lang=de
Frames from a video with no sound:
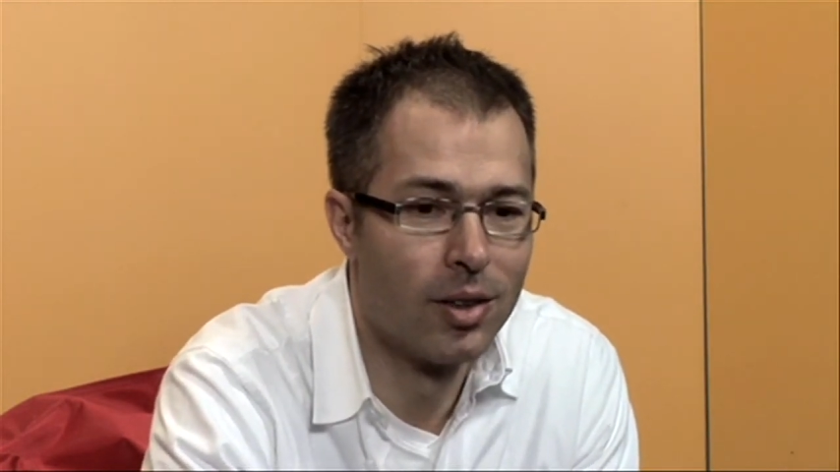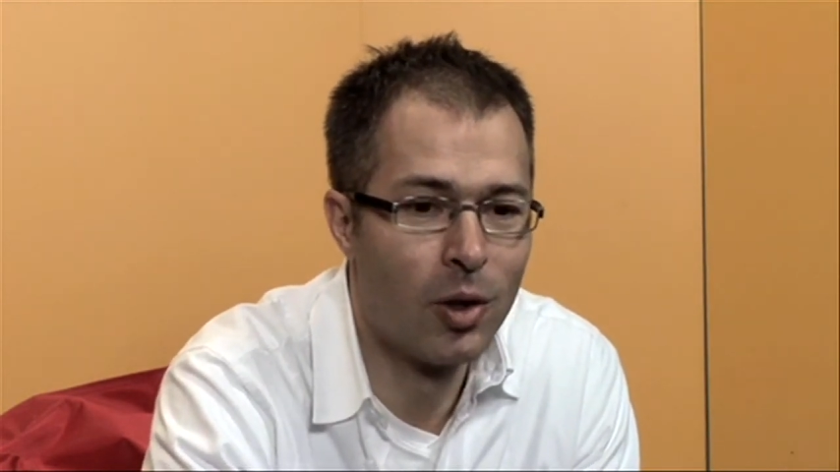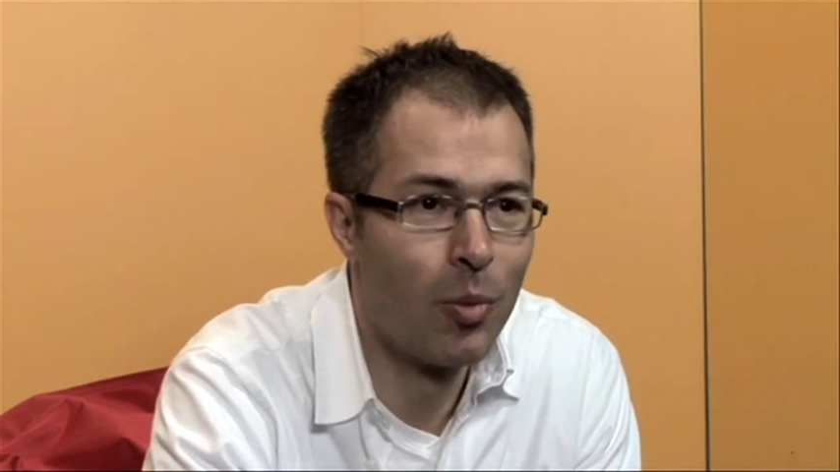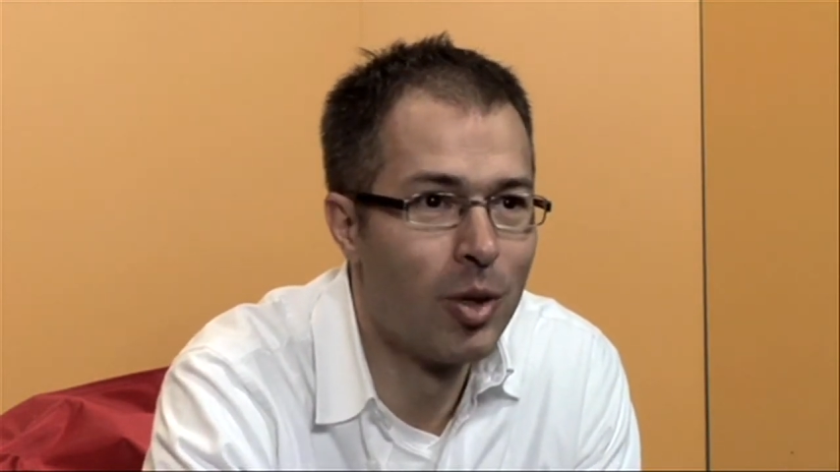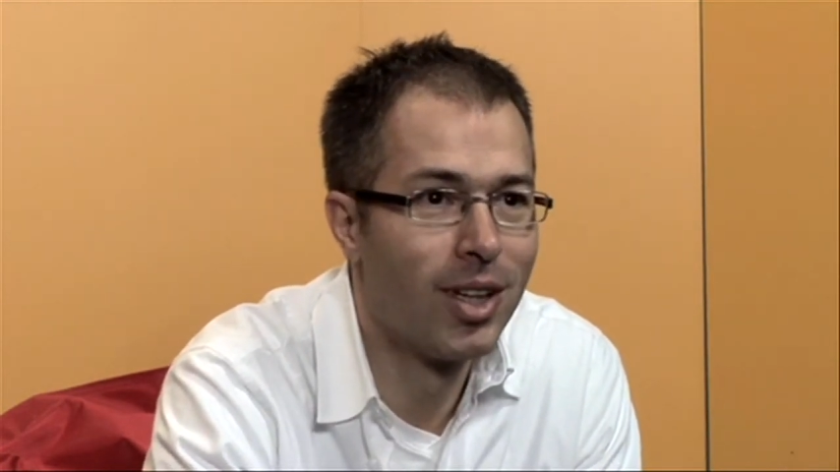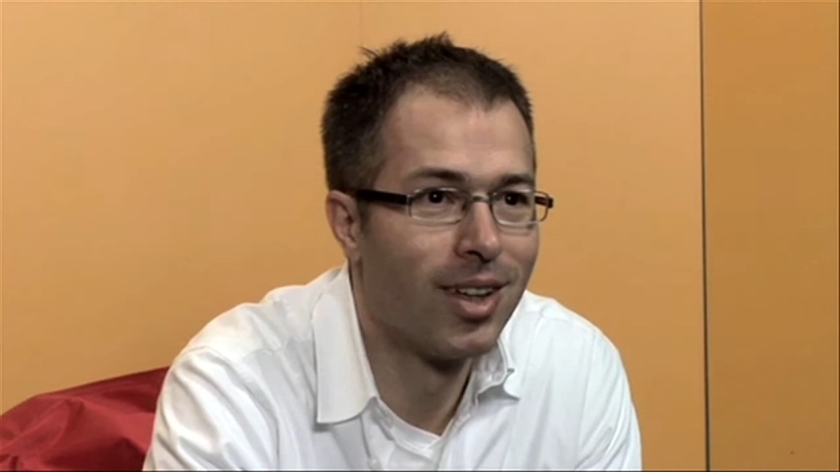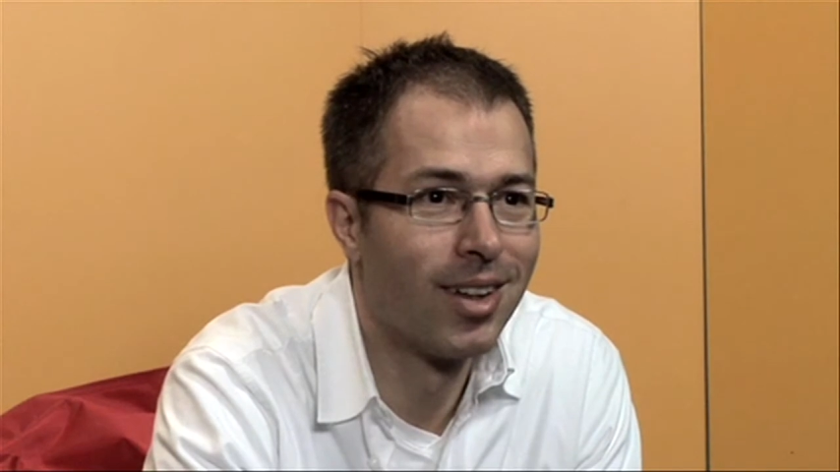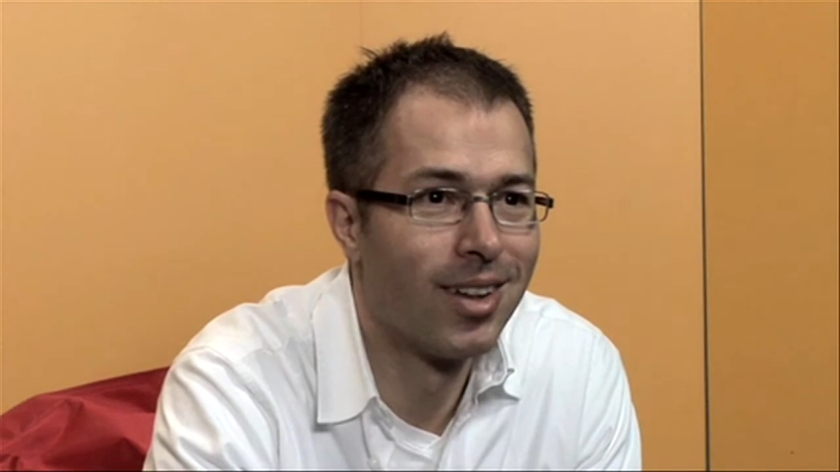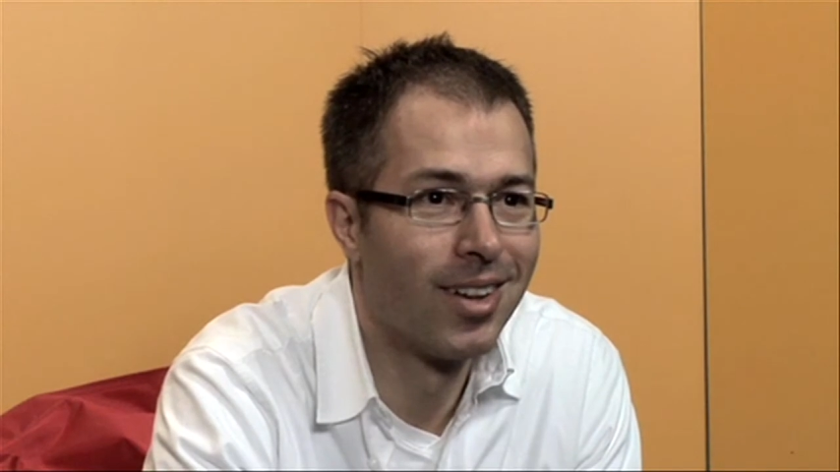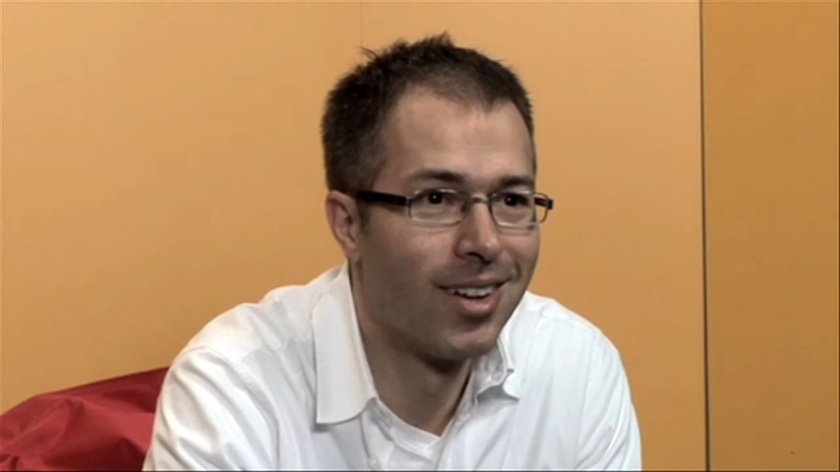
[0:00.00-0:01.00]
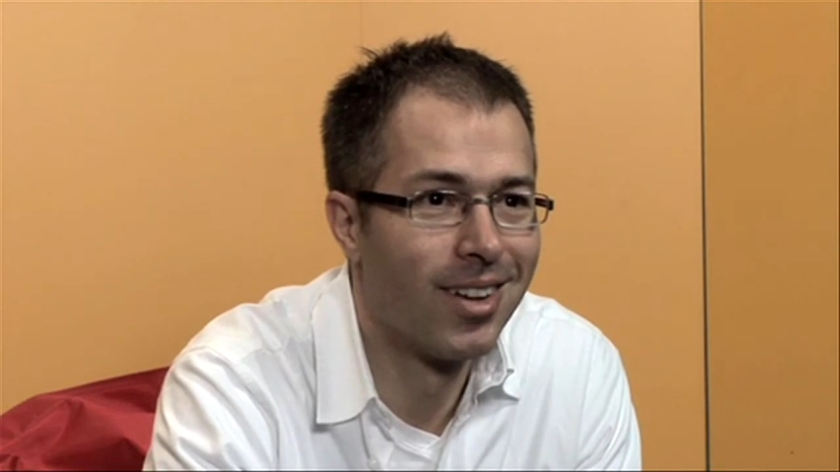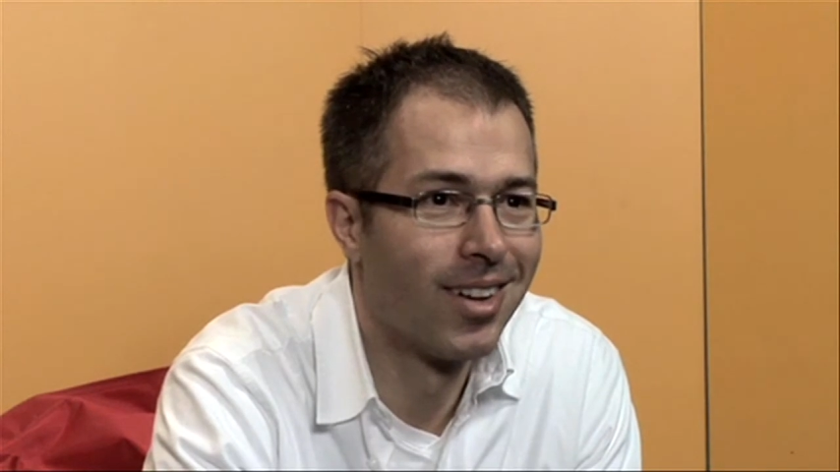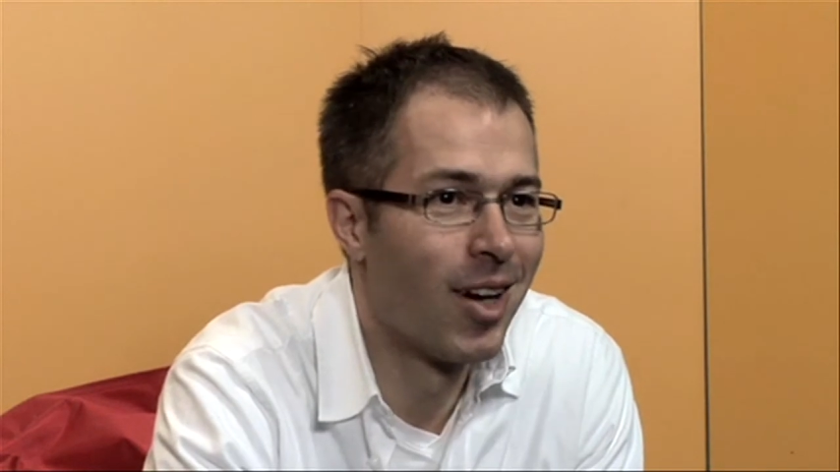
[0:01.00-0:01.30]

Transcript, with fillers: das Hobby äh,